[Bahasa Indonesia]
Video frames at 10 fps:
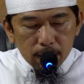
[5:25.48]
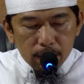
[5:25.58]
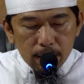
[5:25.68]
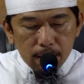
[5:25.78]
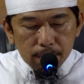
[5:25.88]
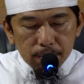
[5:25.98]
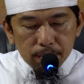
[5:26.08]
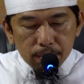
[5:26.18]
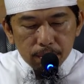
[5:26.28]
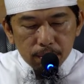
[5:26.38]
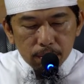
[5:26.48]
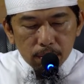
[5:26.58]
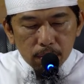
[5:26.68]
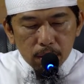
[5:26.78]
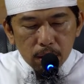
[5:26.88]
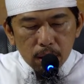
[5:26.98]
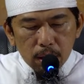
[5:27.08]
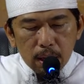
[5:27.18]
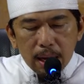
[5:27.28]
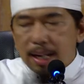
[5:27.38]
Nah,
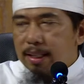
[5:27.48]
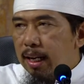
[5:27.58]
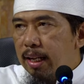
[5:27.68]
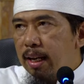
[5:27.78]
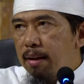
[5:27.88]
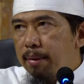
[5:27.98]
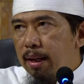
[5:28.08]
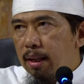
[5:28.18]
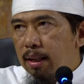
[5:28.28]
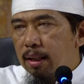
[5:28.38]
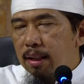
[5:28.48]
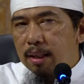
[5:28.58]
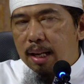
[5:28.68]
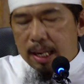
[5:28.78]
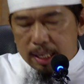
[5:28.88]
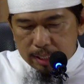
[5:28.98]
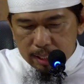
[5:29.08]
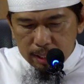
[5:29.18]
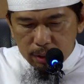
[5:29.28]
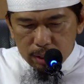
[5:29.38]
alasan lainnya apa?
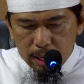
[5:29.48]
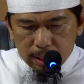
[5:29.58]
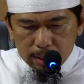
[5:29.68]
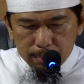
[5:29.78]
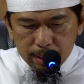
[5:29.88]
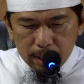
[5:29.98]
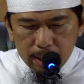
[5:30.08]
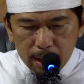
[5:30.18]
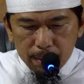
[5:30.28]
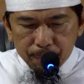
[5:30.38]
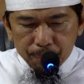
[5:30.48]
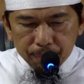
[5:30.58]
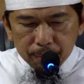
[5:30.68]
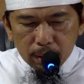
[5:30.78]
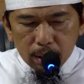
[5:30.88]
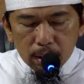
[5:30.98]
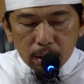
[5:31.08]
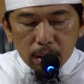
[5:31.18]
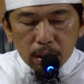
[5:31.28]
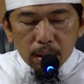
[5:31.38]
Alasannya juga kata mereka
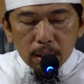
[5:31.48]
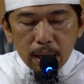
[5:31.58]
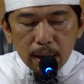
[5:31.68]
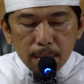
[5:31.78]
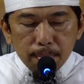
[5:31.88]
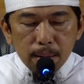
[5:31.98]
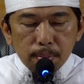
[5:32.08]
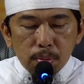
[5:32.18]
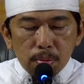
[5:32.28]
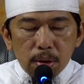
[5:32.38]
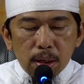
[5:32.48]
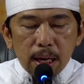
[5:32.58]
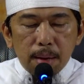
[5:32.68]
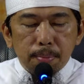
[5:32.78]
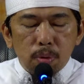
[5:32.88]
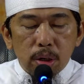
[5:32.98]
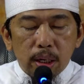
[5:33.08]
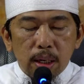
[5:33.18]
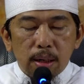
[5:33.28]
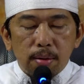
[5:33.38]
karena makmum nggak
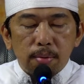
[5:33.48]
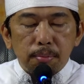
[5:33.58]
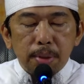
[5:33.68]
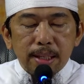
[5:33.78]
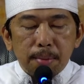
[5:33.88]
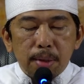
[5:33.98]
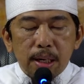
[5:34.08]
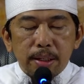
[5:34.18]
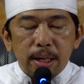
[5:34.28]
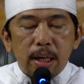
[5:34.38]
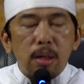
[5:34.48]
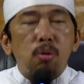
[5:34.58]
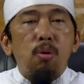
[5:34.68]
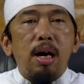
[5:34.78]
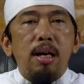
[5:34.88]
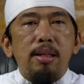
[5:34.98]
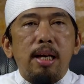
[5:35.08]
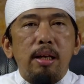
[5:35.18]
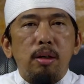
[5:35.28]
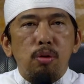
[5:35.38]
mungkin bisa mengerjakan dua hal
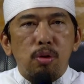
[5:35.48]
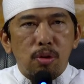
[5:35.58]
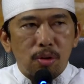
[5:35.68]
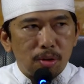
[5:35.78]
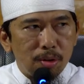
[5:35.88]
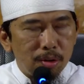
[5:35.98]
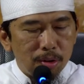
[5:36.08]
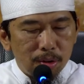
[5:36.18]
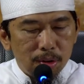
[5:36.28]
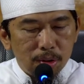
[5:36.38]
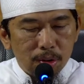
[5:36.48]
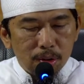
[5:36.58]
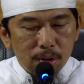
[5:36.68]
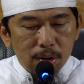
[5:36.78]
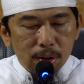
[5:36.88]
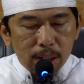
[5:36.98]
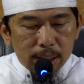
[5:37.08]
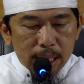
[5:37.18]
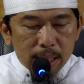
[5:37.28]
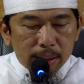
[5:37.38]
sekaligus. Di
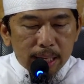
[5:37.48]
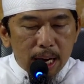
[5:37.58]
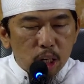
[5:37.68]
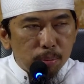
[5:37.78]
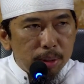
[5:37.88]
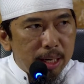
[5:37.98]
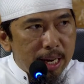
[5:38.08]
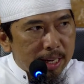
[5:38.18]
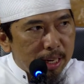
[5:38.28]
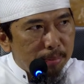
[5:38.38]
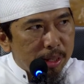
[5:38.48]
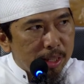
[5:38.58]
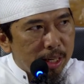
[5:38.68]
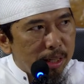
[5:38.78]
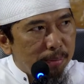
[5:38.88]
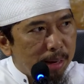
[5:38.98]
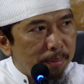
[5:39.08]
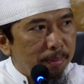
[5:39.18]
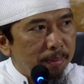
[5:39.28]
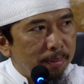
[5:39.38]
saat dia harus mendengarkan bacaan imam,